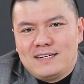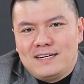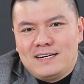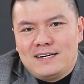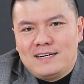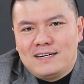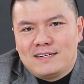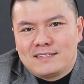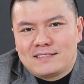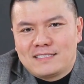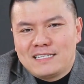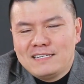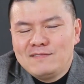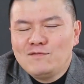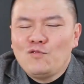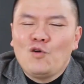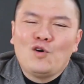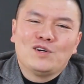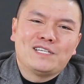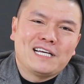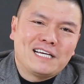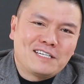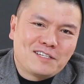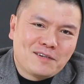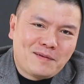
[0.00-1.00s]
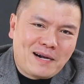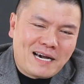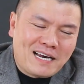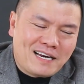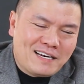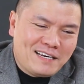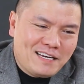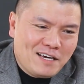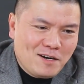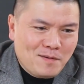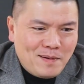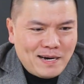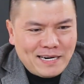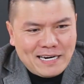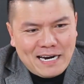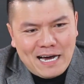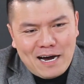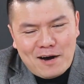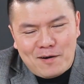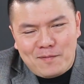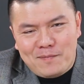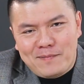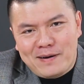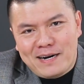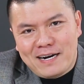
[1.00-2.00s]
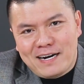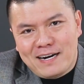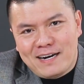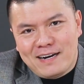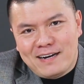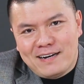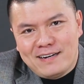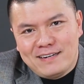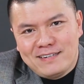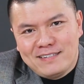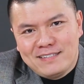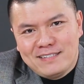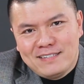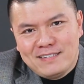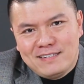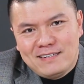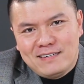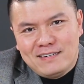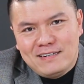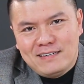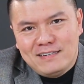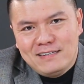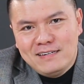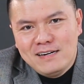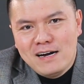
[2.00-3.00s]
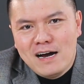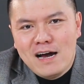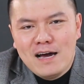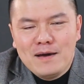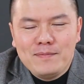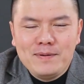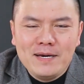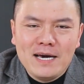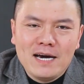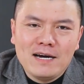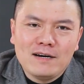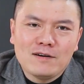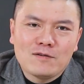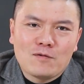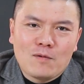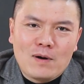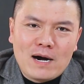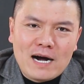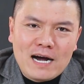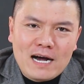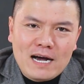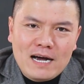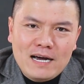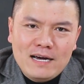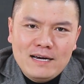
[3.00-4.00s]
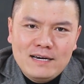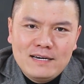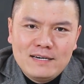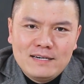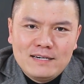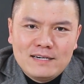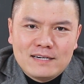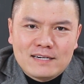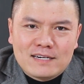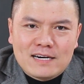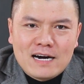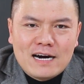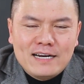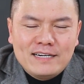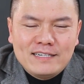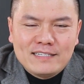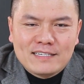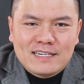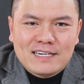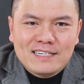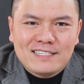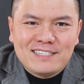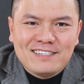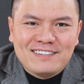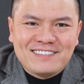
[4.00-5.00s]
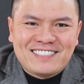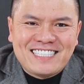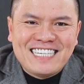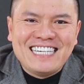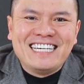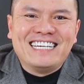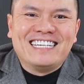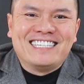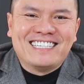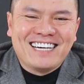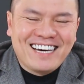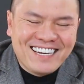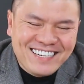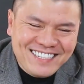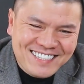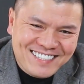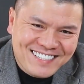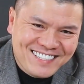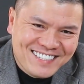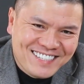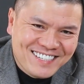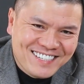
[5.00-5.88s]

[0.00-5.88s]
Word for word: à, tin vui dành cho bạn là nếu bạn nào mà lười biếng quá cần cái sự chỉ dẫn